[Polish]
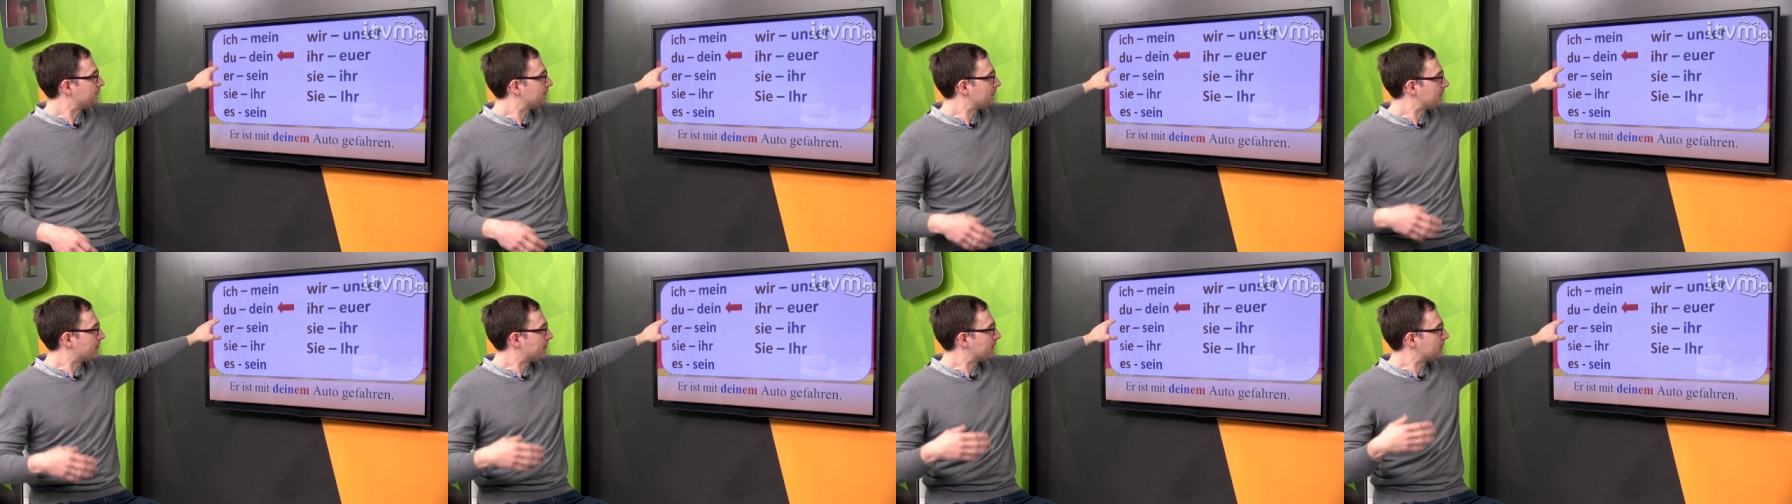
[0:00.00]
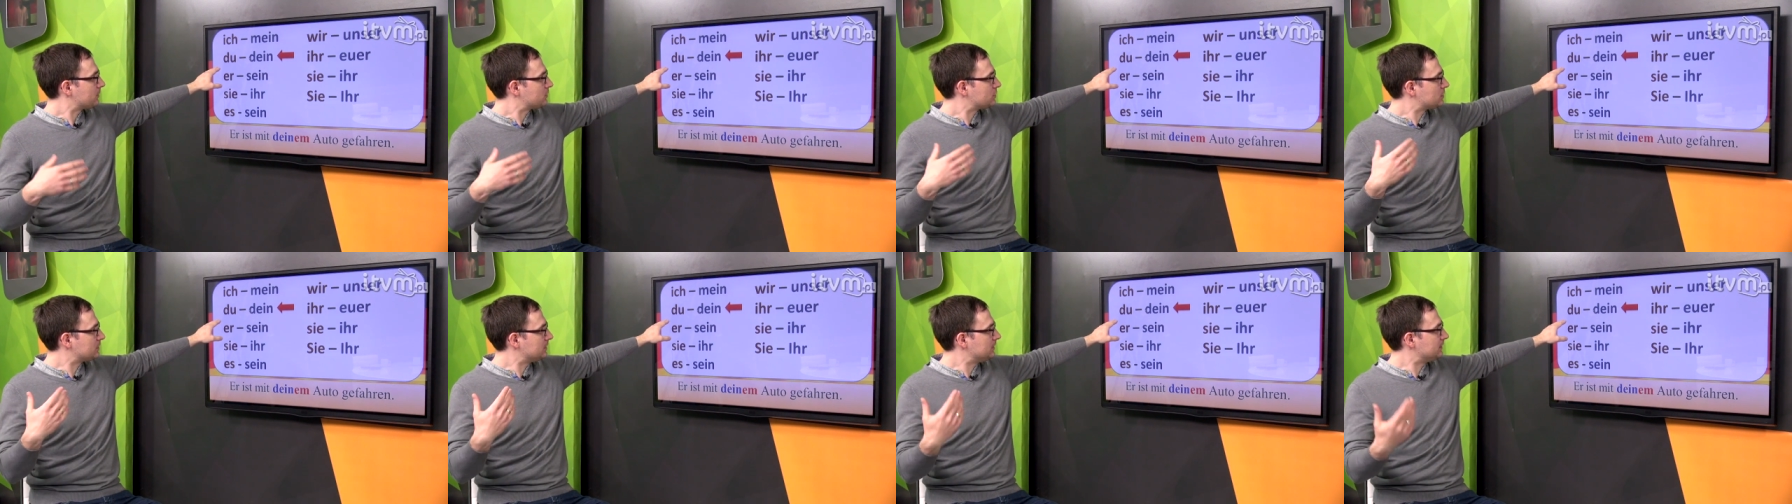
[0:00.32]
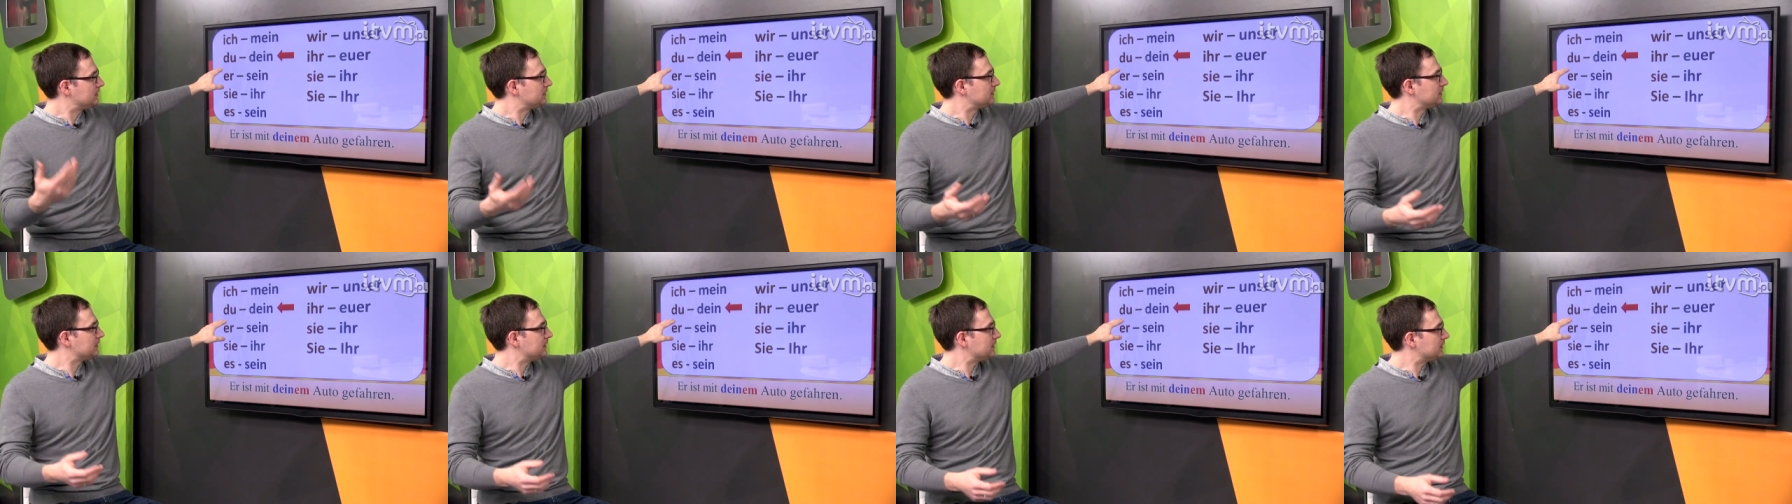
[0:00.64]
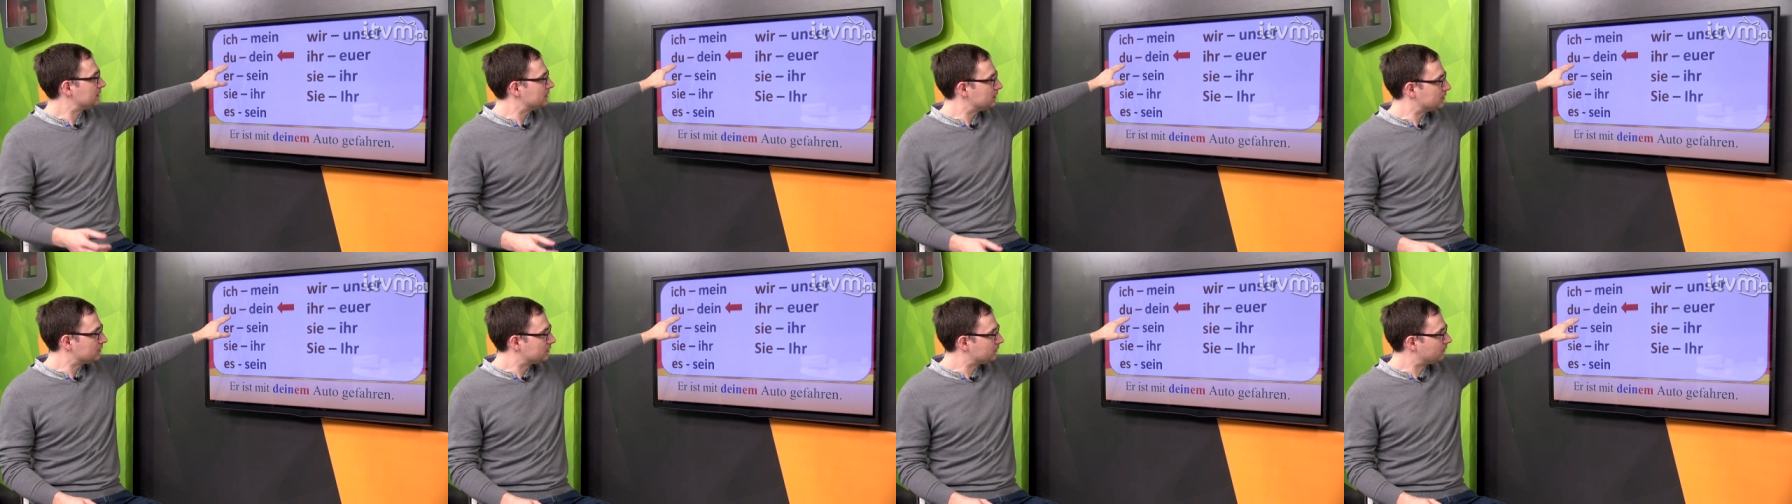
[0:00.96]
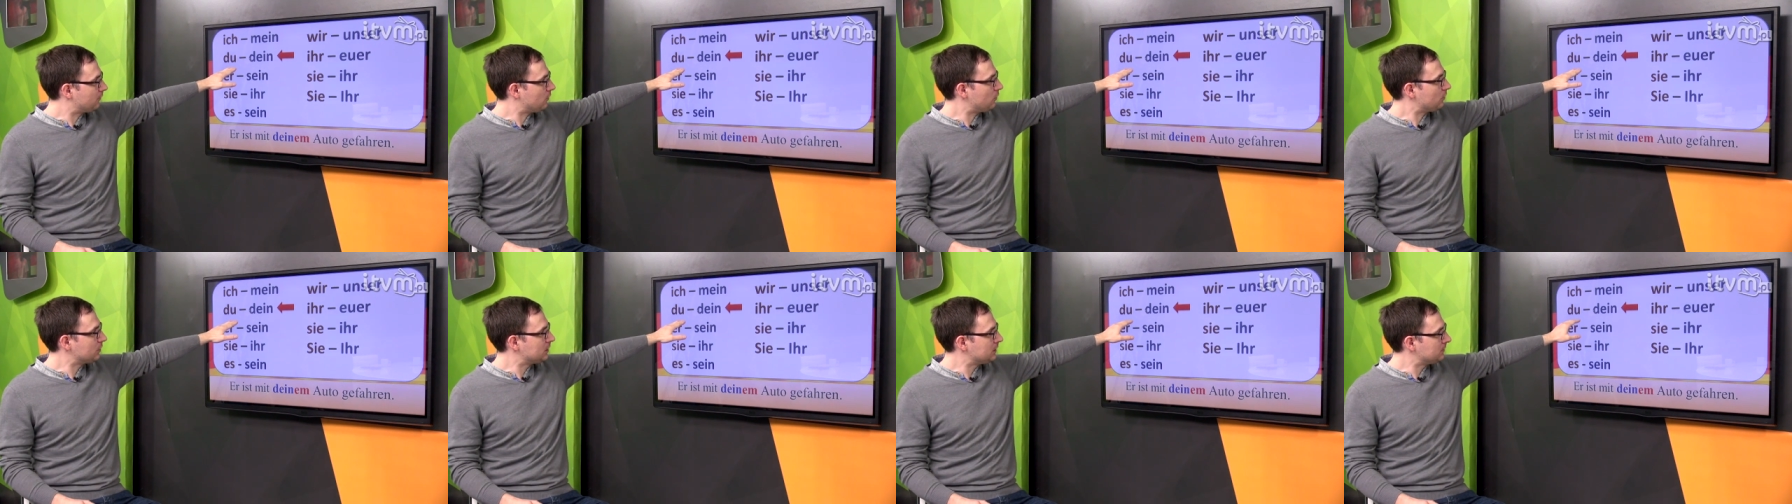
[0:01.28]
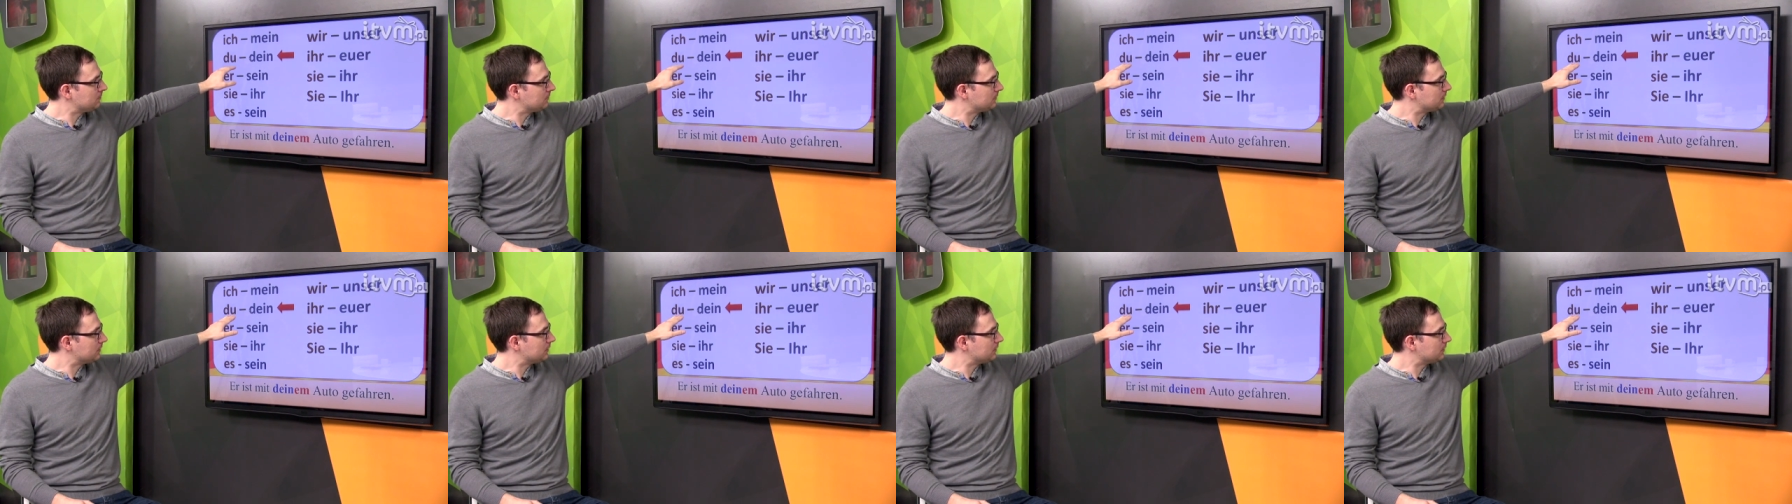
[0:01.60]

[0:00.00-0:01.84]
e, czyli ty, twoim,